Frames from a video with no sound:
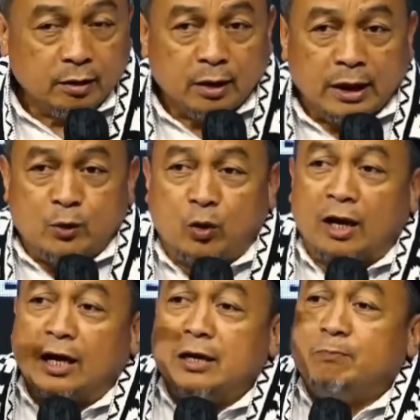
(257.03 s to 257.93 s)
Dua
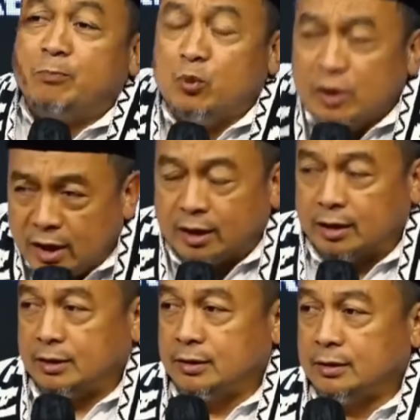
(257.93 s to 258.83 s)
kali pula
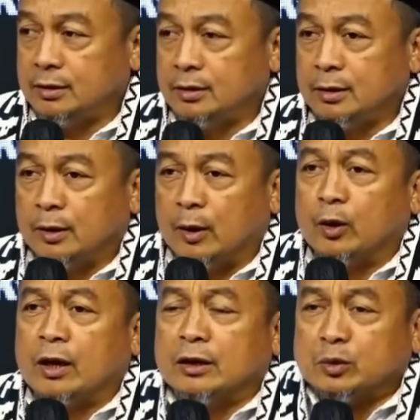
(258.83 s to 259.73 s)
Allah
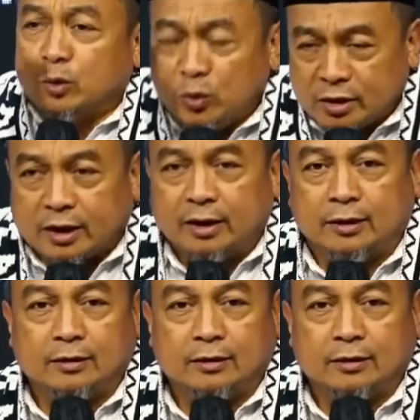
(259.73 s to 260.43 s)
akan turunkan.